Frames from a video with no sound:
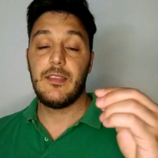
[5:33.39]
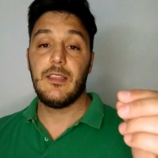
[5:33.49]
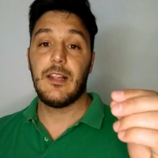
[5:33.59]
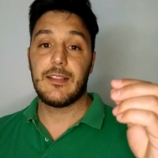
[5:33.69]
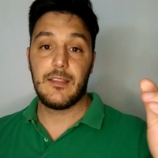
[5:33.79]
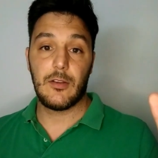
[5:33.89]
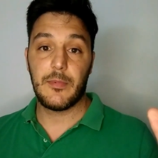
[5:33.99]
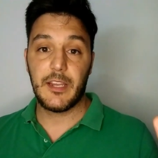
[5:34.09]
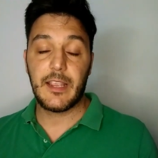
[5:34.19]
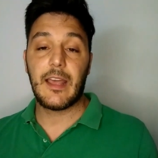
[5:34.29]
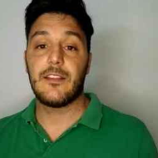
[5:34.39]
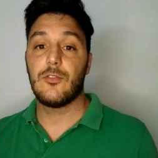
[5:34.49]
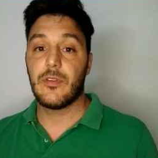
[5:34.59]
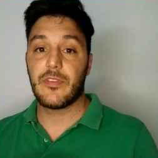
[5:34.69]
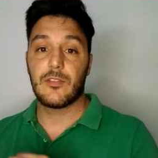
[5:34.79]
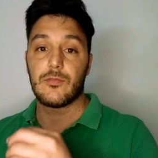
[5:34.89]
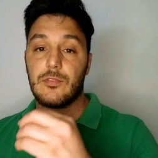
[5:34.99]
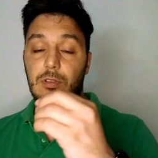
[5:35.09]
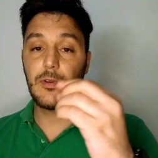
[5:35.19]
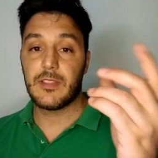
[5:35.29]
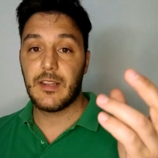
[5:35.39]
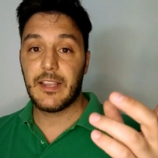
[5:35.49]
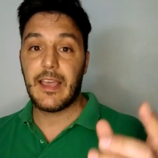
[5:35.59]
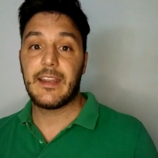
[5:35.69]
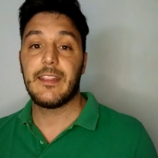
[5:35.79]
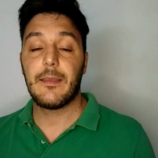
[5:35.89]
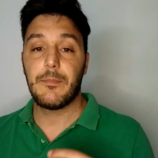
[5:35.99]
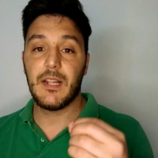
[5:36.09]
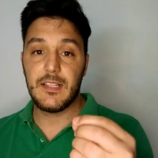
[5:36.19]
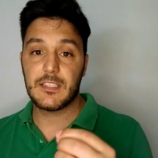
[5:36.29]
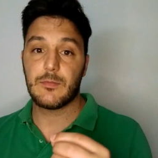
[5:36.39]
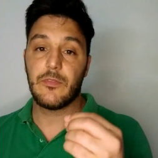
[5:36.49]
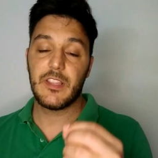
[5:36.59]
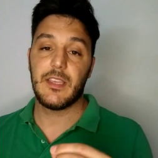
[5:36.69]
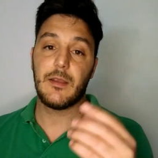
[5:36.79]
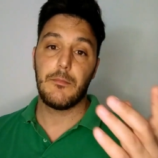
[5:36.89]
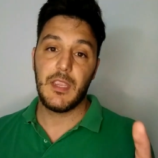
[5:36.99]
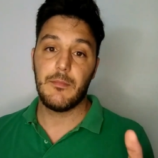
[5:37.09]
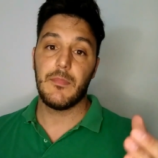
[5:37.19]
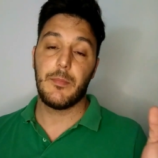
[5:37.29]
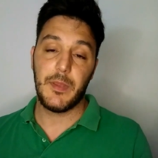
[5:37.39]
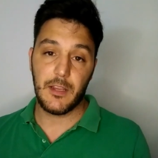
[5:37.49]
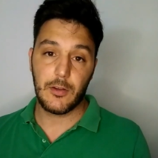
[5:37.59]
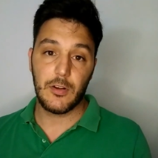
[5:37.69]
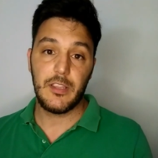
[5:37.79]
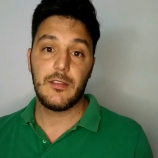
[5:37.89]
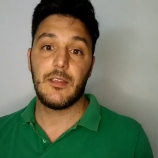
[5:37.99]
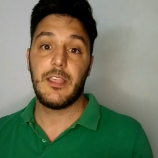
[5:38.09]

di latinoamericani dove fanno tutti quanti le gare ed è bellissimo vedere bimbi piccoli